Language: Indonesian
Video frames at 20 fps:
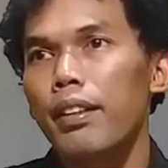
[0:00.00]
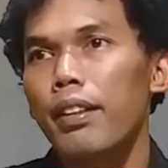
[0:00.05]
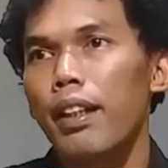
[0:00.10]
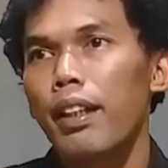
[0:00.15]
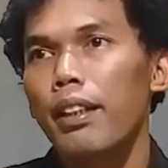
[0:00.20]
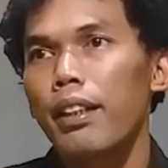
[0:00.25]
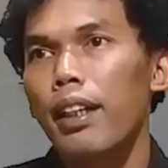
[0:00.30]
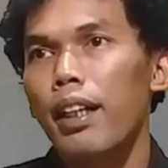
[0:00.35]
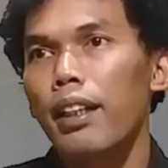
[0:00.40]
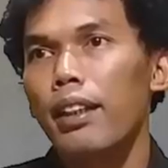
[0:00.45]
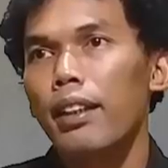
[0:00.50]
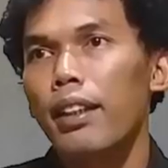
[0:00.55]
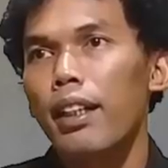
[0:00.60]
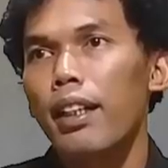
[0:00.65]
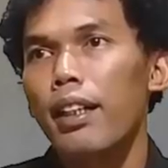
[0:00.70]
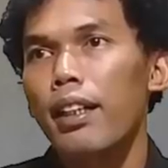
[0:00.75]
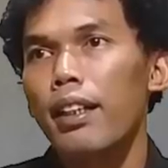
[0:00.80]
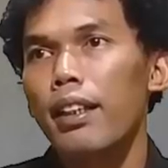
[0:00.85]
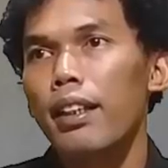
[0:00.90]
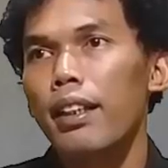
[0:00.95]

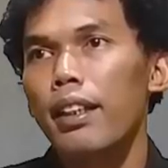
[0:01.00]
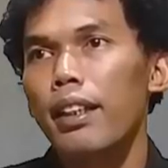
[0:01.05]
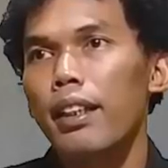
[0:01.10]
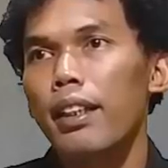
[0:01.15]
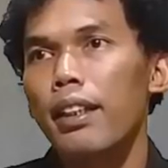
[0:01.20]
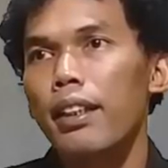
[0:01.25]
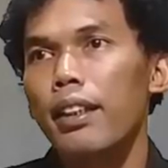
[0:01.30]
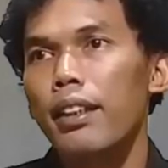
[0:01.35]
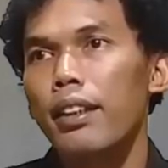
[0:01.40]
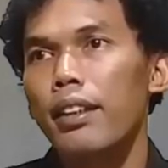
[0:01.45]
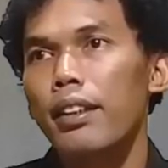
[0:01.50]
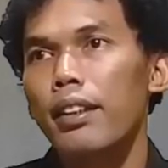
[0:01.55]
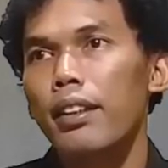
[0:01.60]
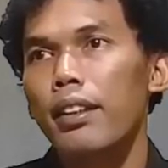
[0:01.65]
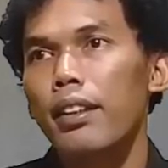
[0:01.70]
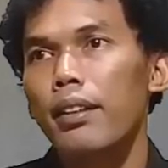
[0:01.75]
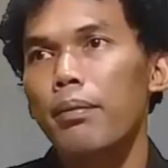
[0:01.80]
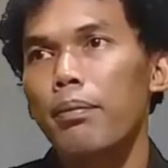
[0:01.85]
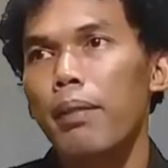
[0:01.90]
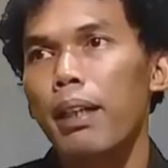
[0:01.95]
Ternyata ini
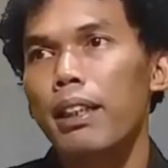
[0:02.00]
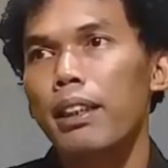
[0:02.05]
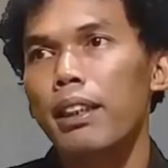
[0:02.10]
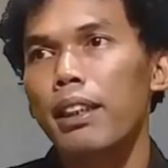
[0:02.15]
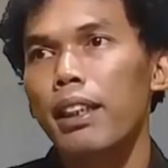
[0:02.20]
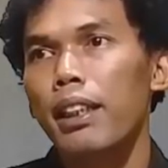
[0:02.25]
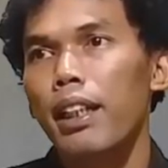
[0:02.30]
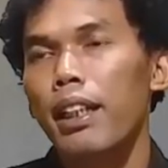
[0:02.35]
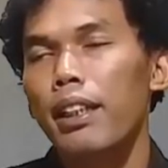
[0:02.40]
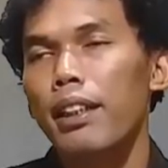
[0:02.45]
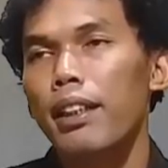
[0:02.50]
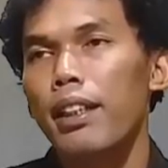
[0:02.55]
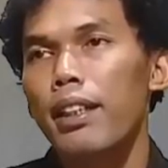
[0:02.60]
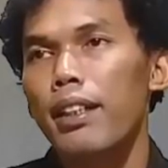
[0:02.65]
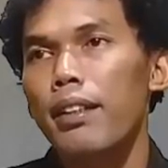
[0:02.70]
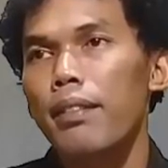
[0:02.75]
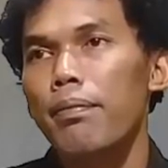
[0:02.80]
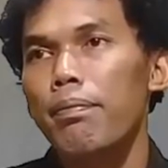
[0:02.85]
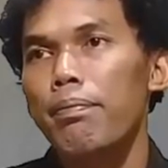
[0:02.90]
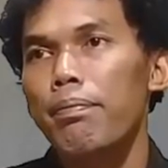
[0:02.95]
masih
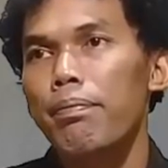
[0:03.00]
ada